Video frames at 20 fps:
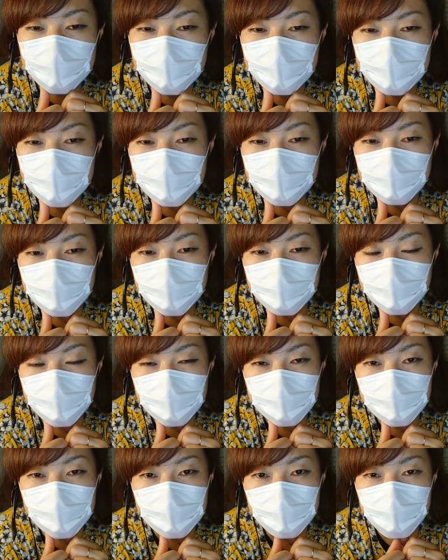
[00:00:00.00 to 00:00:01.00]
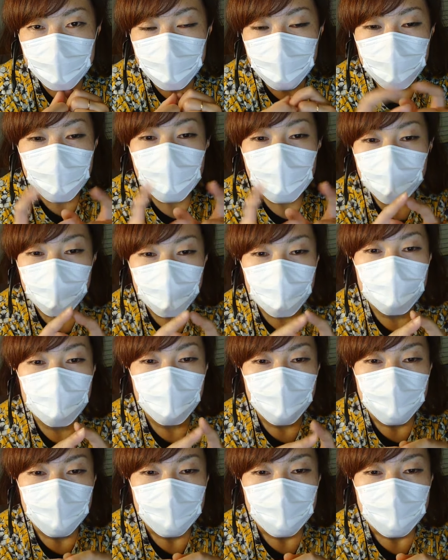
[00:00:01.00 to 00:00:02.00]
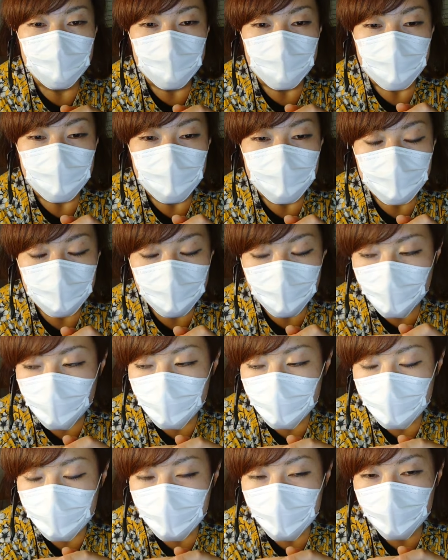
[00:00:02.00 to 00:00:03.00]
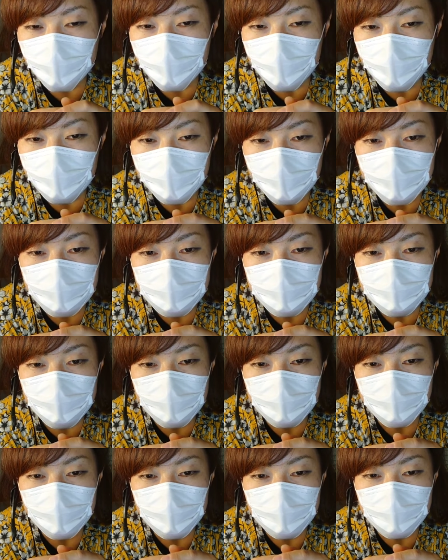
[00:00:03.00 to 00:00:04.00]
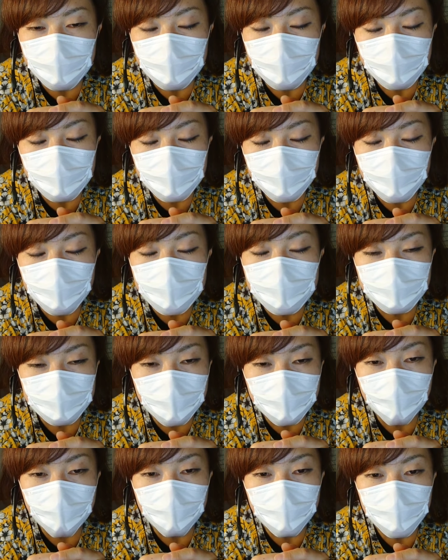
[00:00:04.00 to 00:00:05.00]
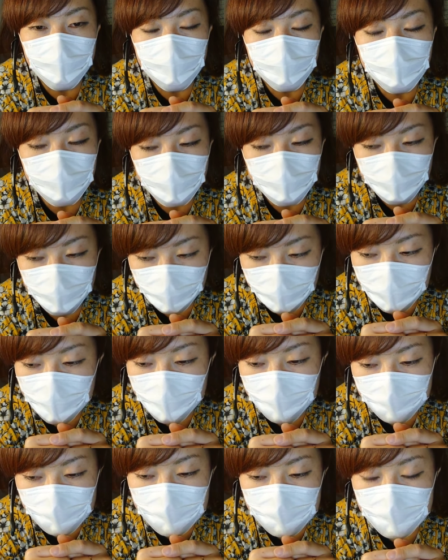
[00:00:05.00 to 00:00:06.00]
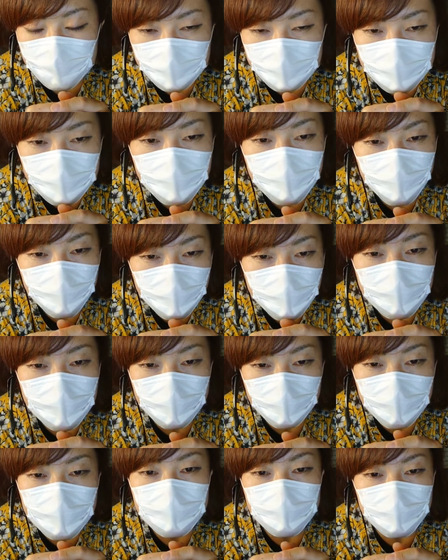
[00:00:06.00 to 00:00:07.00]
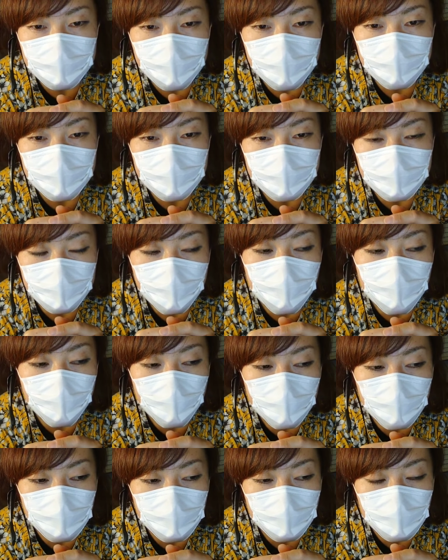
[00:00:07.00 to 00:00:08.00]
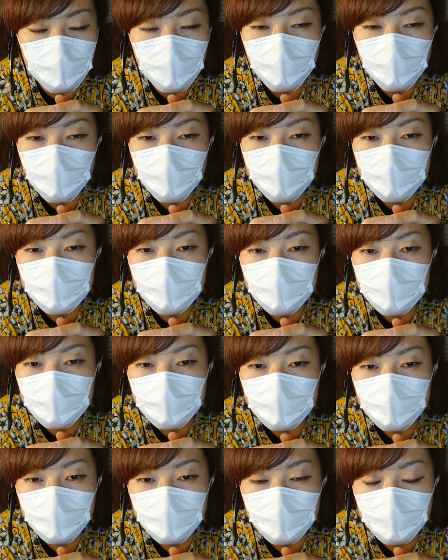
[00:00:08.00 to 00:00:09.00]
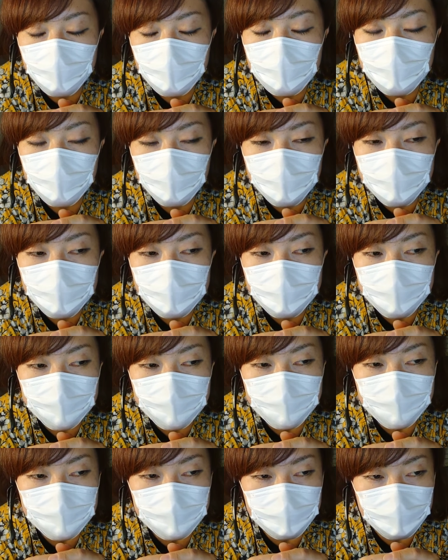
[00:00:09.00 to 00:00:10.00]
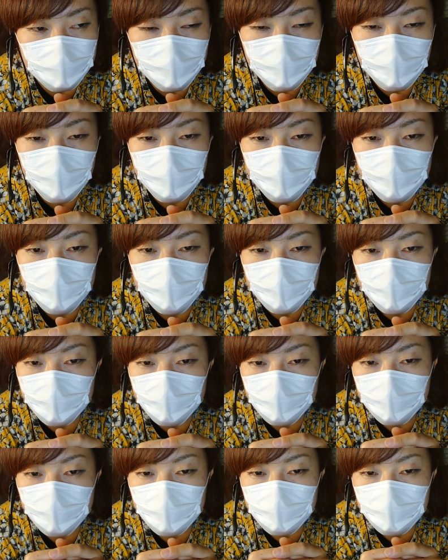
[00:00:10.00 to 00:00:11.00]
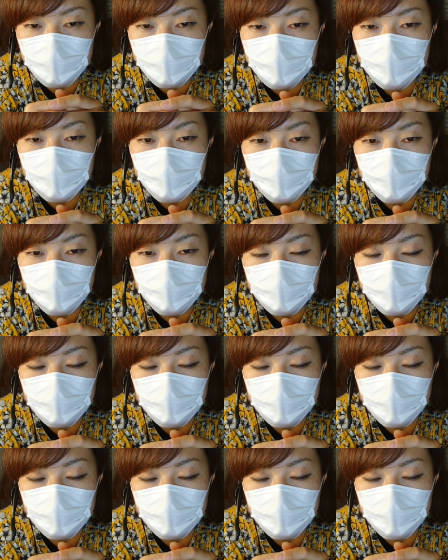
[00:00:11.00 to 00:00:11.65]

れてくっていうか、スピードも、1個目がやっぱり難産だったりしますね。1個目が難産。でも、2個目ができたところには、3個目にでができる